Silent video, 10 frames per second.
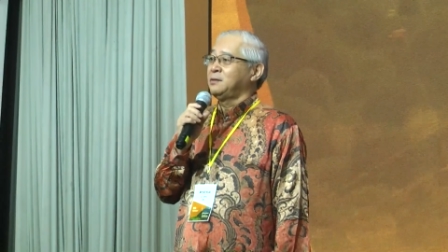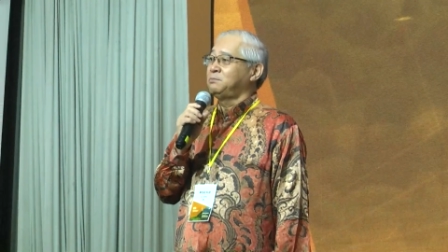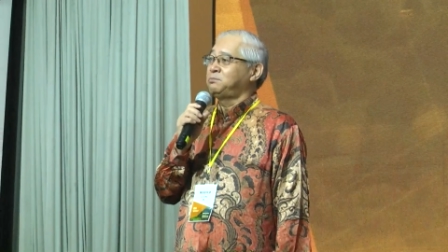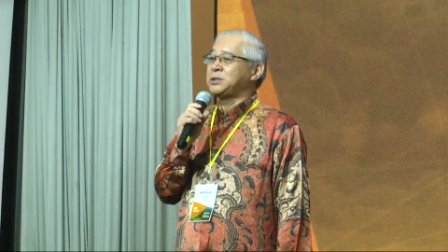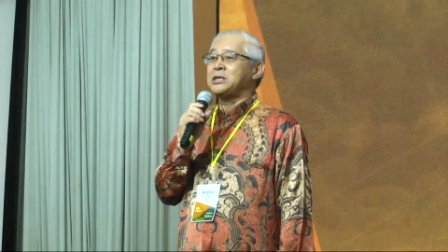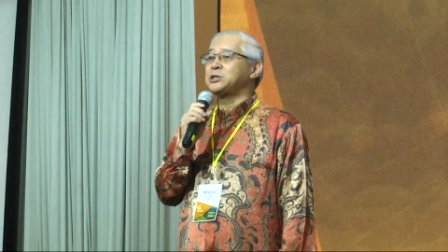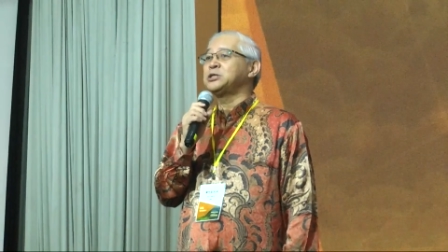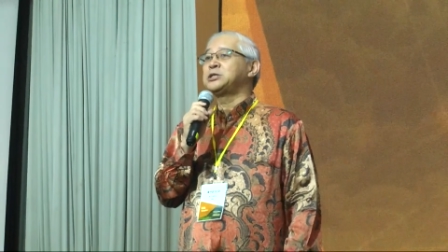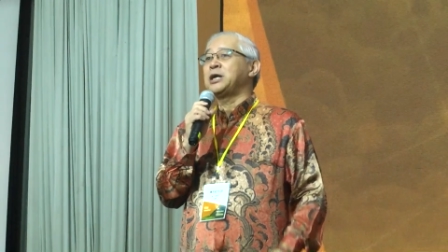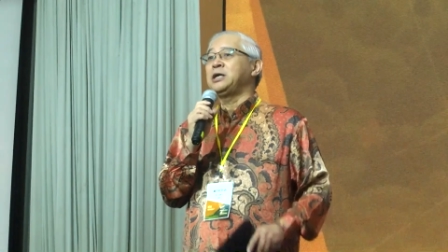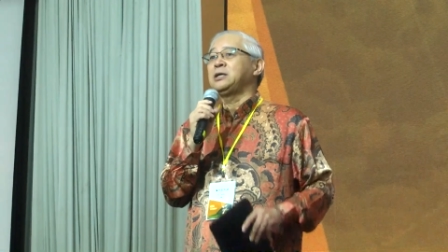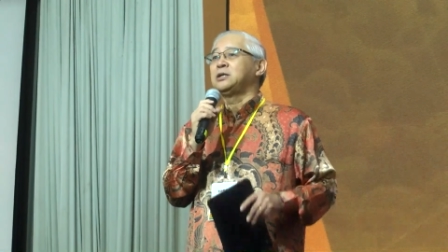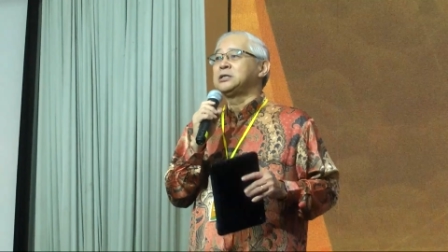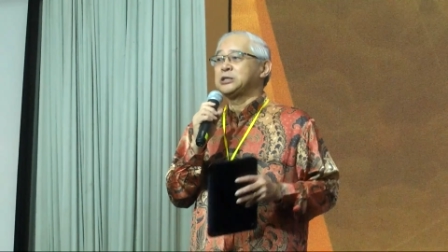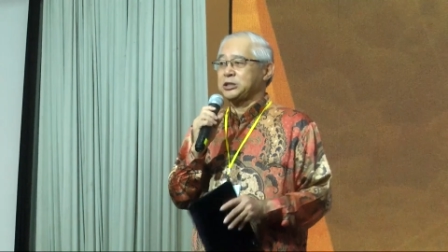不单是在
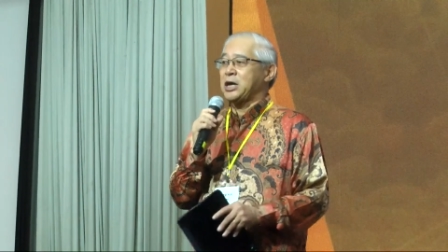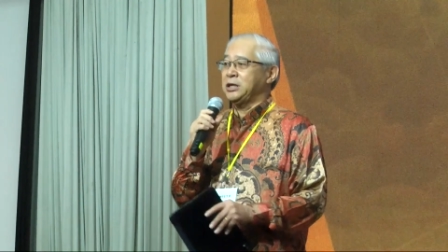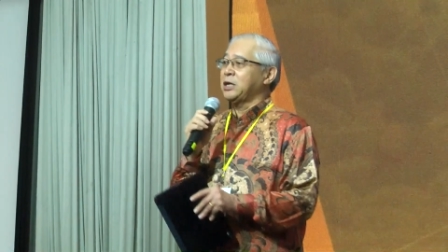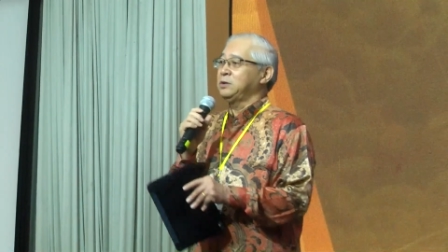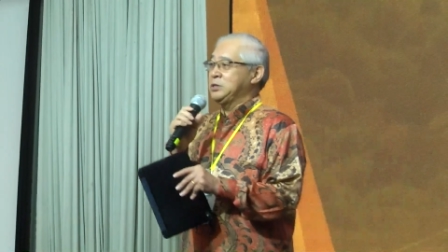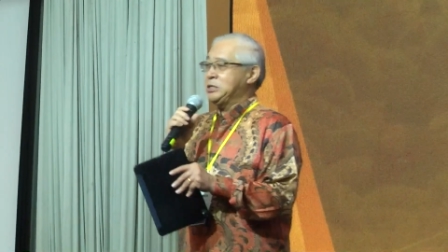想到你